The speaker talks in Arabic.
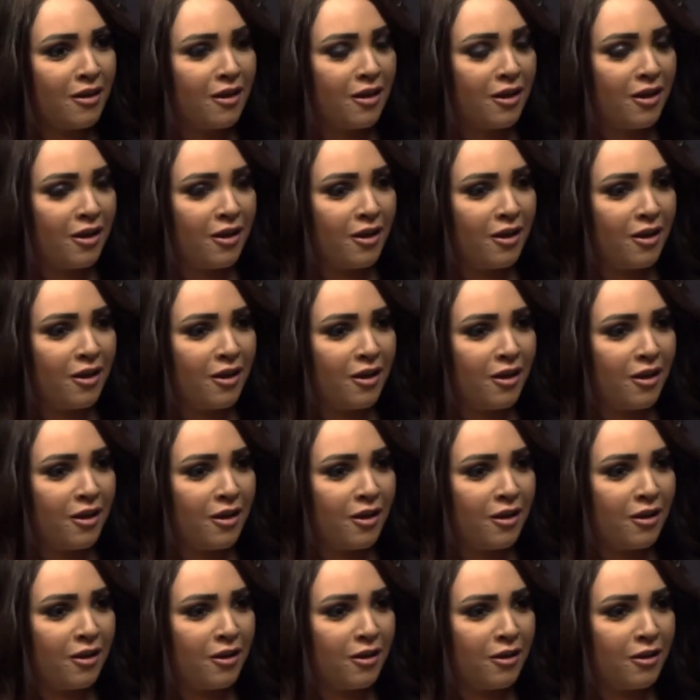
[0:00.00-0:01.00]

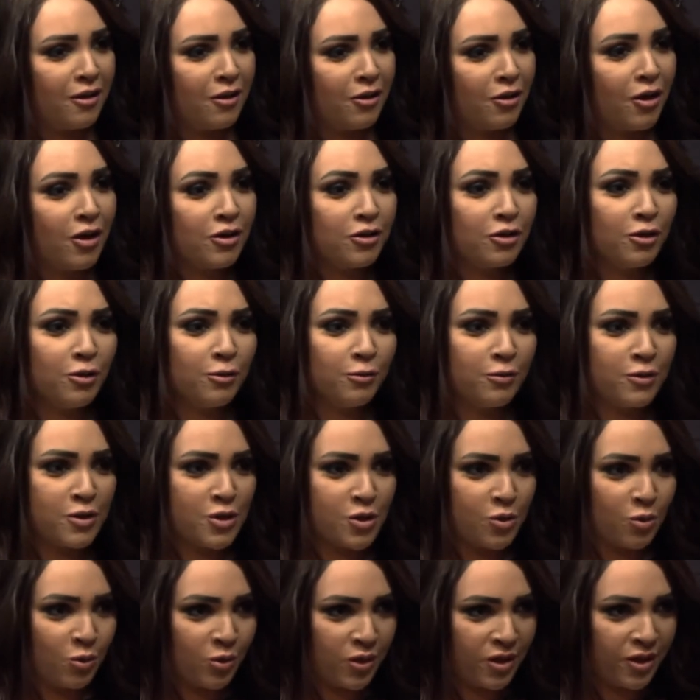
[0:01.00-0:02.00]
آه، لقاء
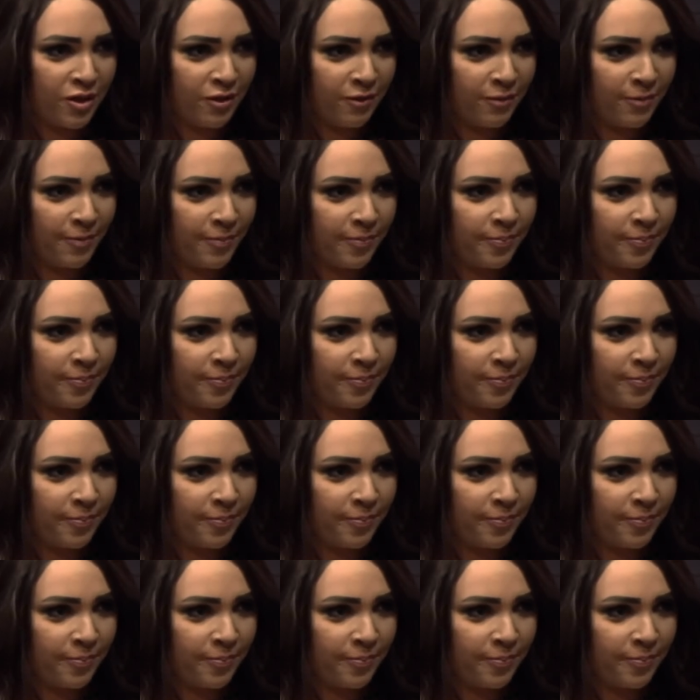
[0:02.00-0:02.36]
تلفزيوني